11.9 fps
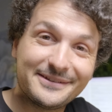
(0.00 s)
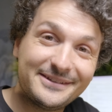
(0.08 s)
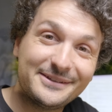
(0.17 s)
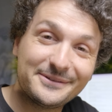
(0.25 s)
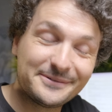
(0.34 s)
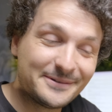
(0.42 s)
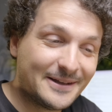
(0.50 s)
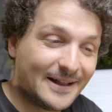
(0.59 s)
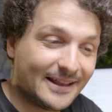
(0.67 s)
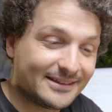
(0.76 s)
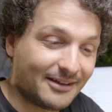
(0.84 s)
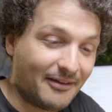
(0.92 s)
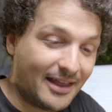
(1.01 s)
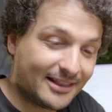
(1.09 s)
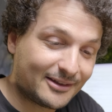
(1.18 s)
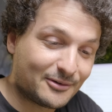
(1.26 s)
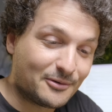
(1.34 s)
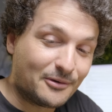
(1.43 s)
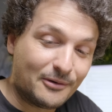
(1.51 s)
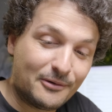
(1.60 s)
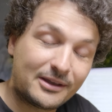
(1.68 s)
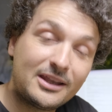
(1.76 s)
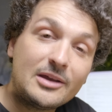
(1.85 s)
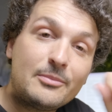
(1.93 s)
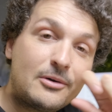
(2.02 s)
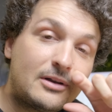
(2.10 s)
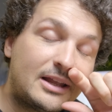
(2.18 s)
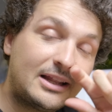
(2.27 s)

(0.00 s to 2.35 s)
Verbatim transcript: disons, ça va être le, le rig épaule.